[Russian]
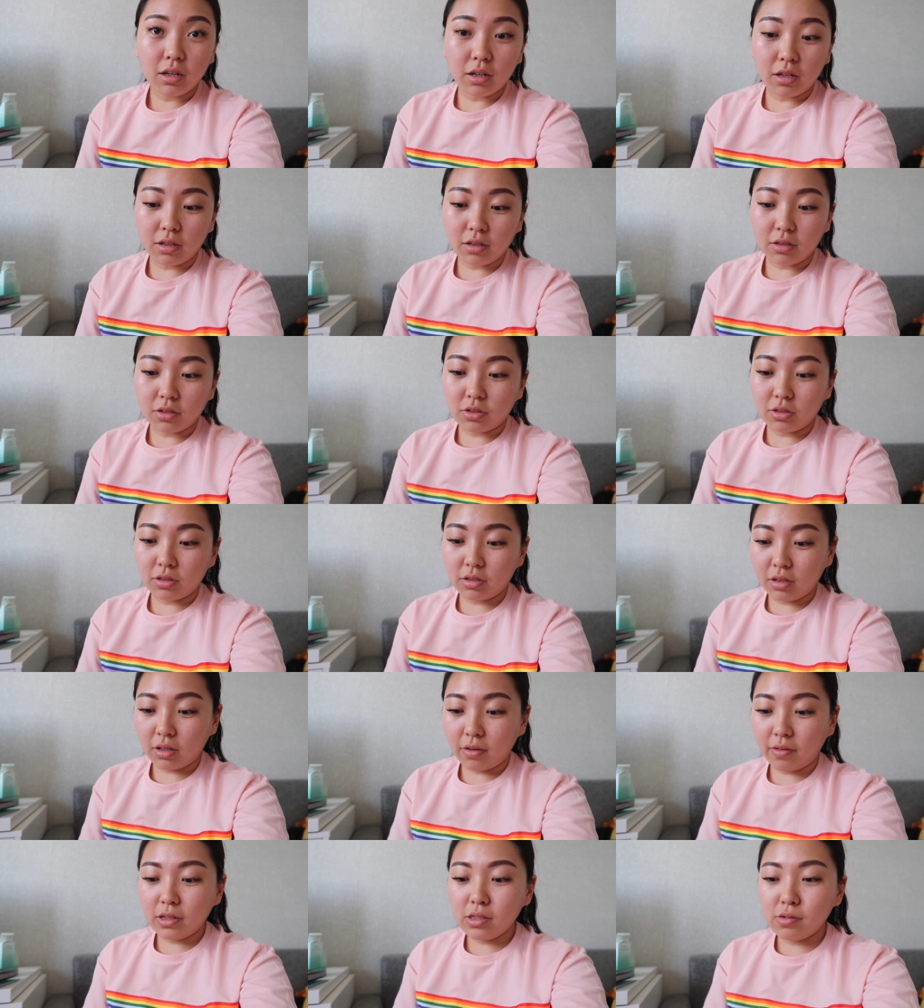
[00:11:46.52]
Э,
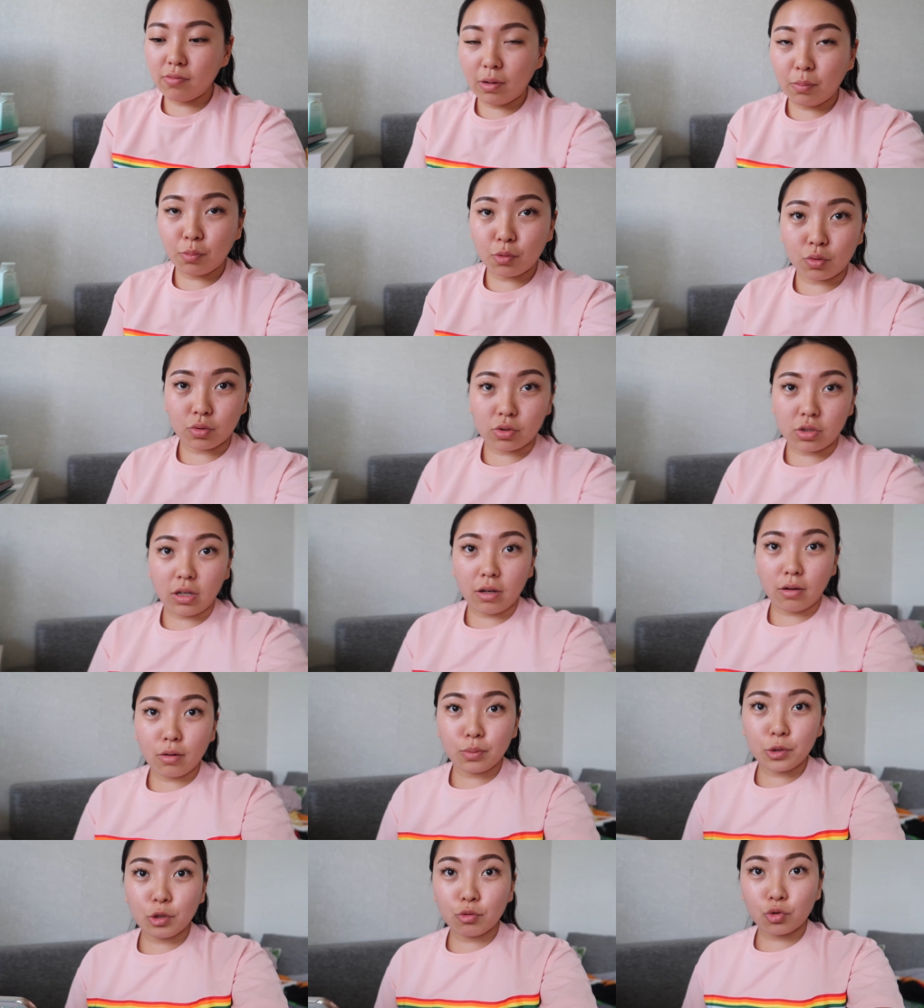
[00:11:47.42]
задавать вопросы.
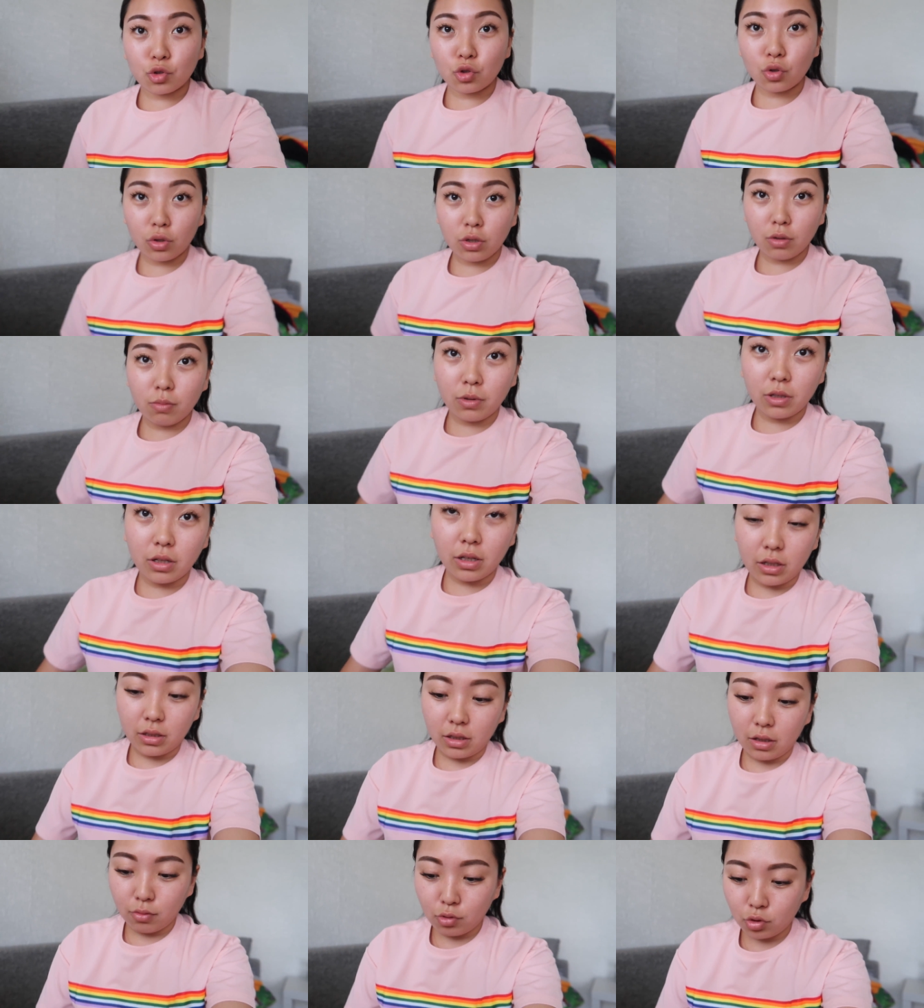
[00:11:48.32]
Я вообще в шоке
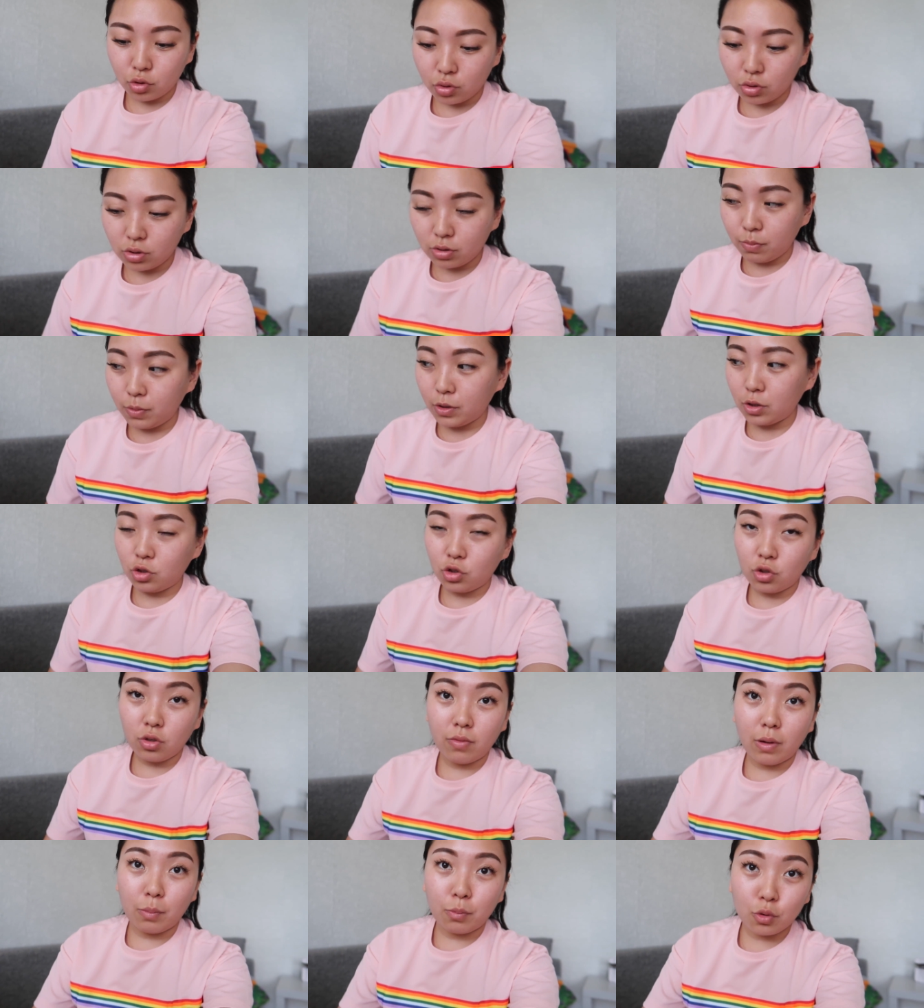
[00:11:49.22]
была от того, что теперь
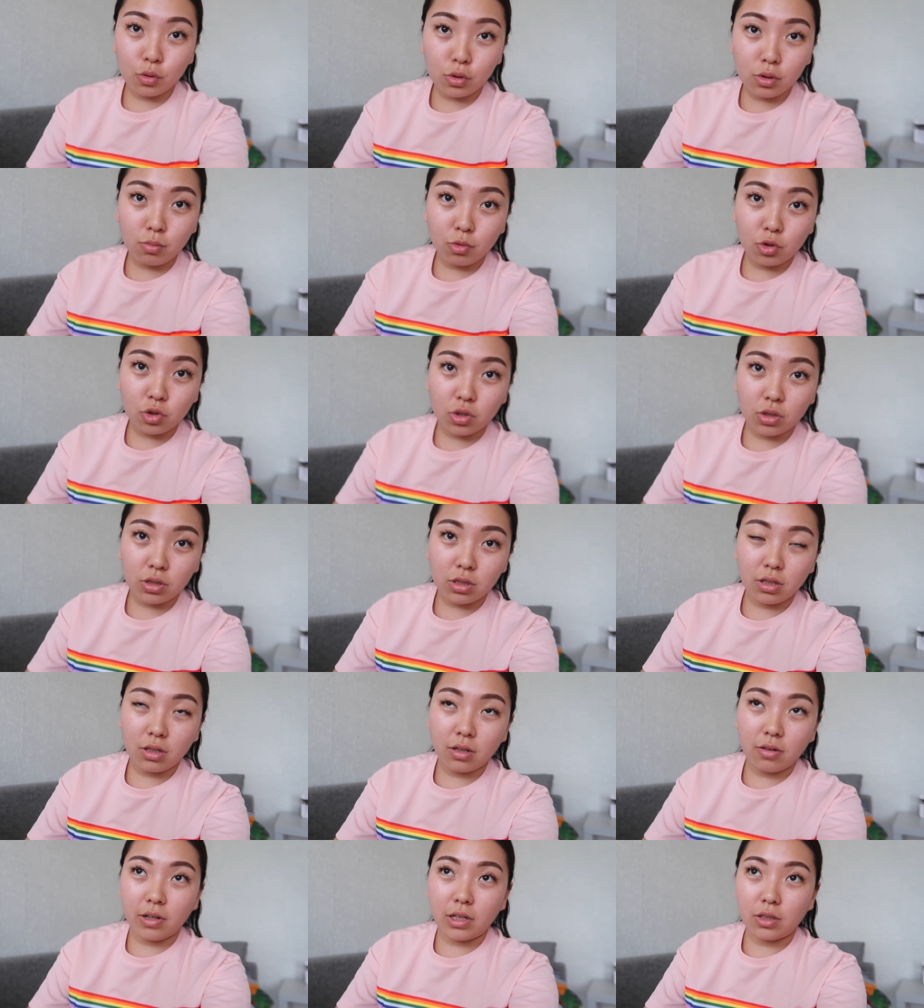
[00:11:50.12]
еще и вопросы можно
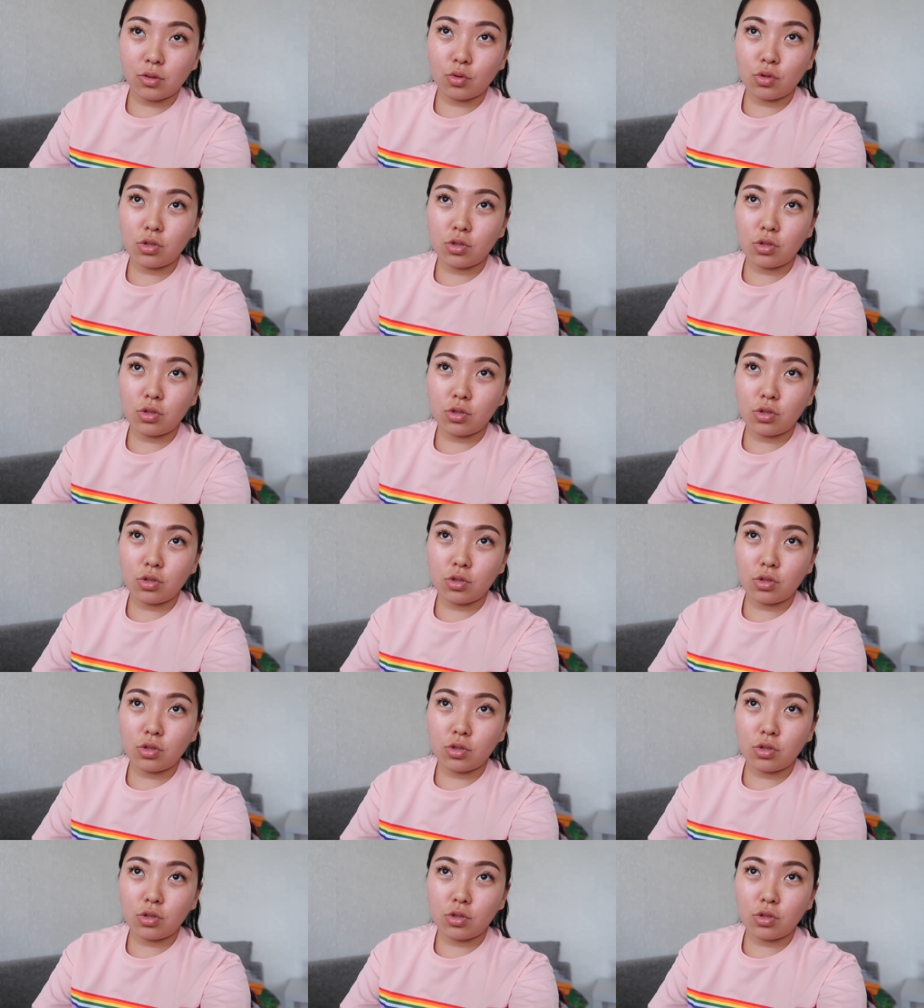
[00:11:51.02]
задавать.